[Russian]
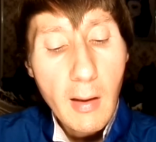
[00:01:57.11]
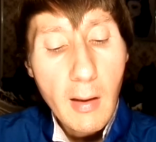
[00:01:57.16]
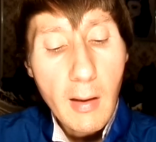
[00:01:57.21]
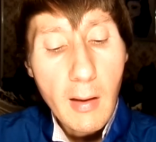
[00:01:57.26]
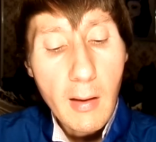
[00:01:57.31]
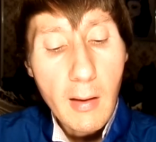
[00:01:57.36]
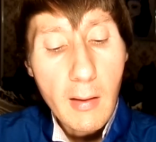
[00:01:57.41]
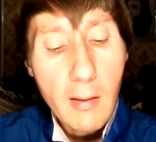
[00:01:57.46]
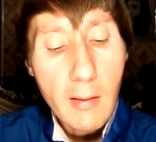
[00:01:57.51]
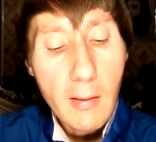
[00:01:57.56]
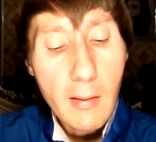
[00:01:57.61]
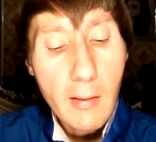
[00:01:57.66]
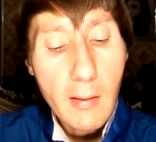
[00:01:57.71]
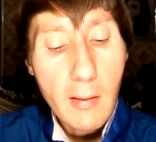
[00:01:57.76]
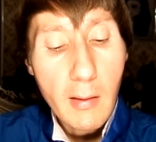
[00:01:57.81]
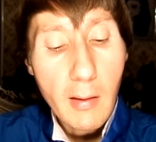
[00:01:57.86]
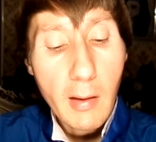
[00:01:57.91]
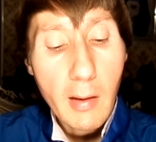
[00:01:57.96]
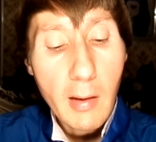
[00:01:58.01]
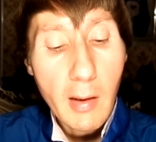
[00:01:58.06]
а,
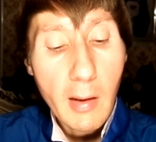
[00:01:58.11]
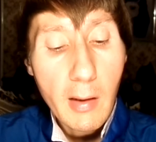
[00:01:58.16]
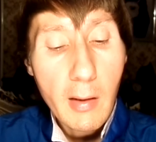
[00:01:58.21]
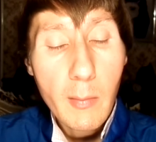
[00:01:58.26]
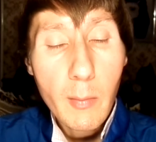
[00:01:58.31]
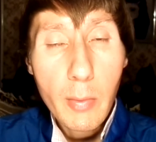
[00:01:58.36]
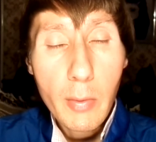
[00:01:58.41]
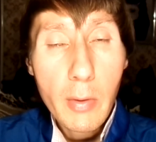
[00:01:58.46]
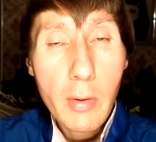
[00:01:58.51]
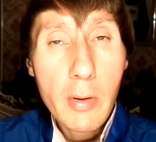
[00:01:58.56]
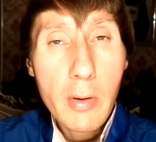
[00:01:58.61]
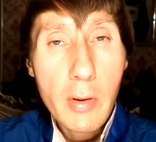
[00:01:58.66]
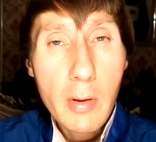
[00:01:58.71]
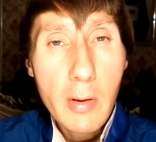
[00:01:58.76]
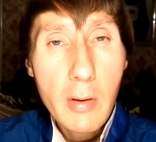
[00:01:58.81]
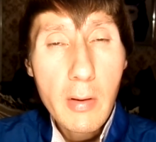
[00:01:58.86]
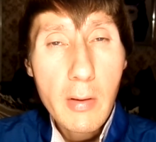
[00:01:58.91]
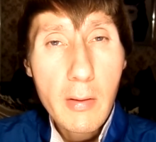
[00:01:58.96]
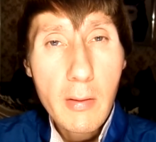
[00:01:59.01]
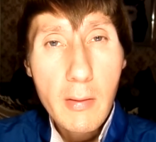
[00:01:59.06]
эгрегор будет
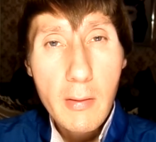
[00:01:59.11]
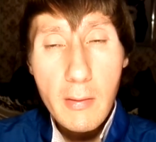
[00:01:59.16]
жить.